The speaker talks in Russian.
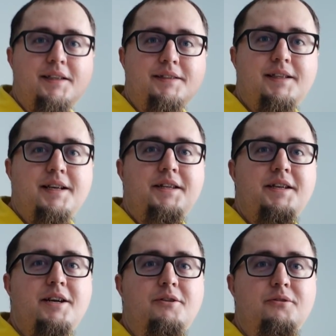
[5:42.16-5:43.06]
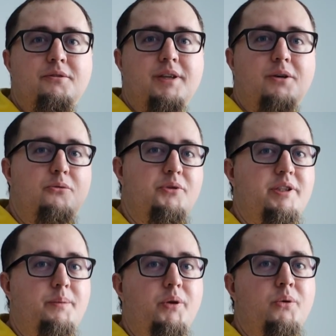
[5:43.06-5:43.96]
создать некую такую
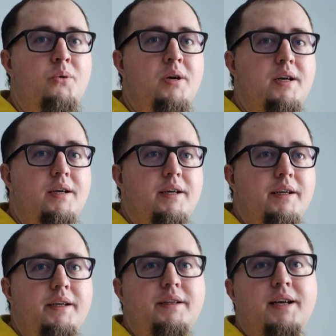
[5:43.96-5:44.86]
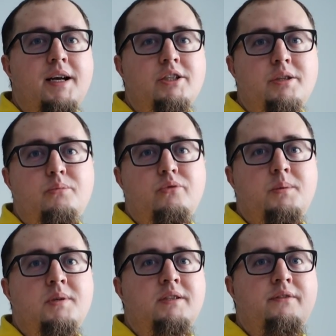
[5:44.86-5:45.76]
семью, и дальше
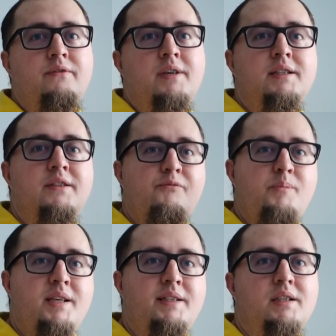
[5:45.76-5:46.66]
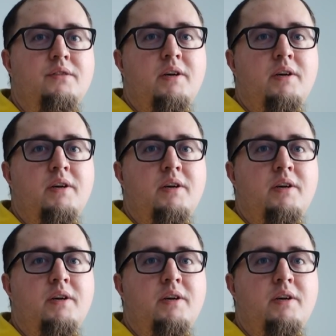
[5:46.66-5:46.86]
будем развиваться вместе с